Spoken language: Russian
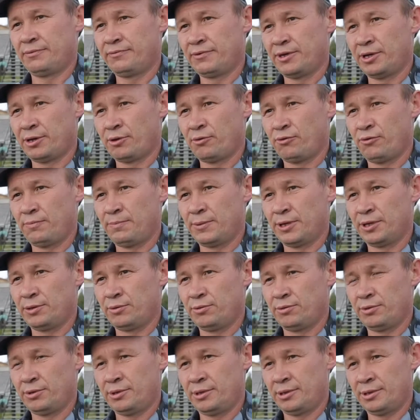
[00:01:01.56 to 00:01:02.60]
второго
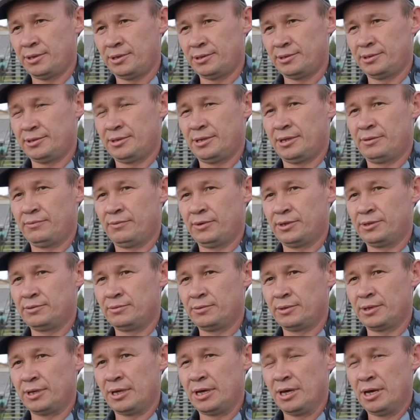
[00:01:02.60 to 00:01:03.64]
подхода,
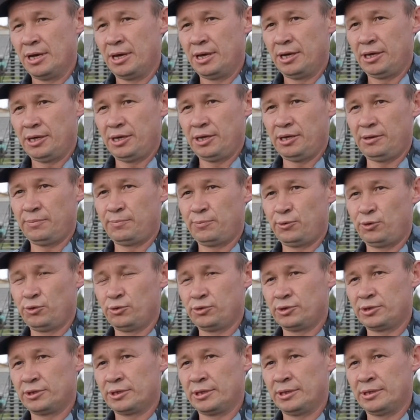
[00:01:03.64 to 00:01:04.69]
соответственно. И
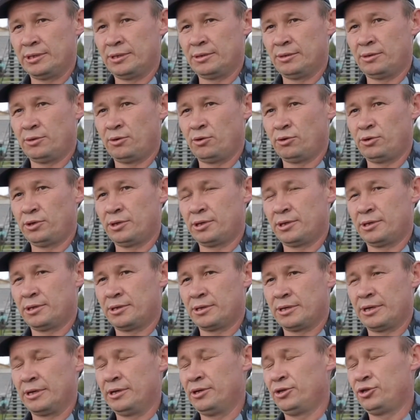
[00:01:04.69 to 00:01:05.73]
плюс э, от
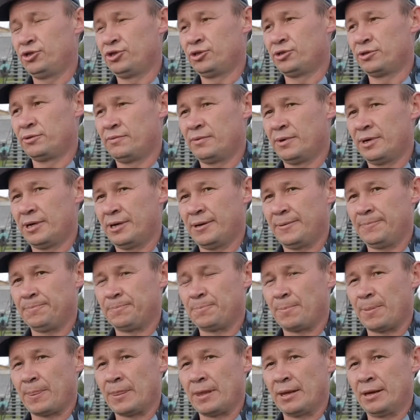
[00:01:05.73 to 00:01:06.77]
количества
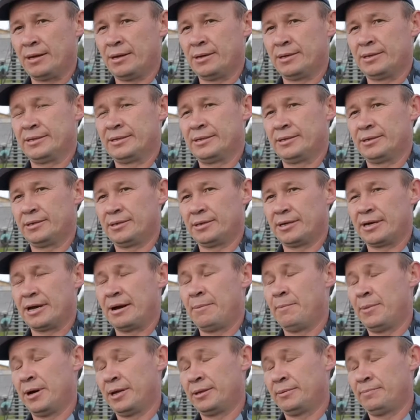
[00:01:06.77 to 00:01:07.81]
э,
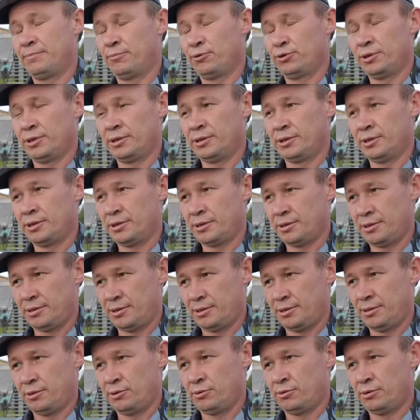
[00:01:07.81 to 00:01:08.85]
команд, поданных
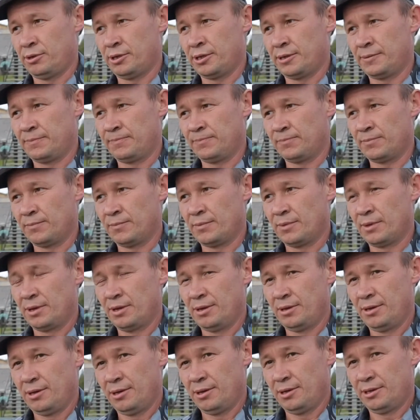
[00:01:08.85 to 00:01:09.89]
кинологам.
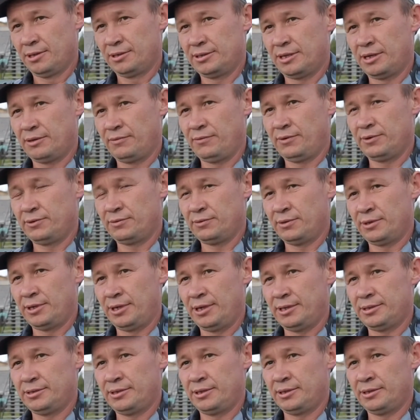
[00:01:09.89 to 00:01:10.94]
Соответственно,
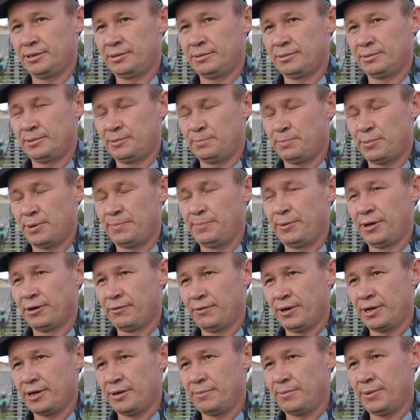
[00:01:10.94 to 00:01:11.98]
если по
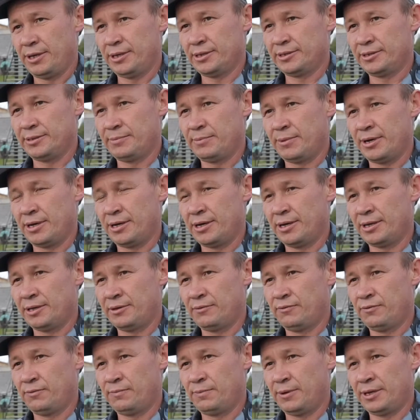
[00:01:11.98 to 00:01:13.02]
первой команде собака это
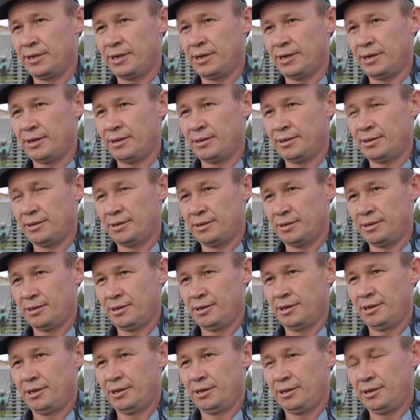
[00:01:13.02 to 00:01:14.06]
выполняет,
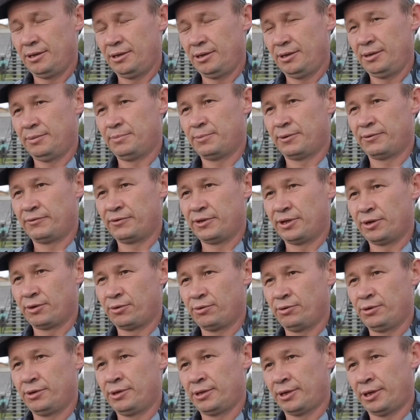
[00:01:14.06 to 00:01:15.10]
или по
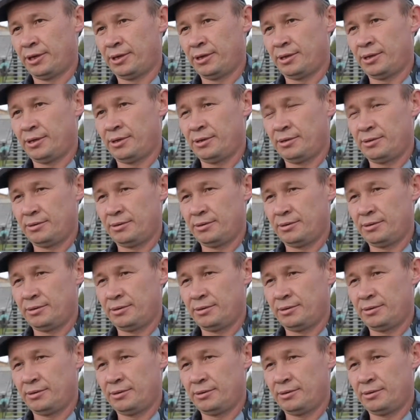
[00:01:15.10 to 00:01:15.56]
второй и третьей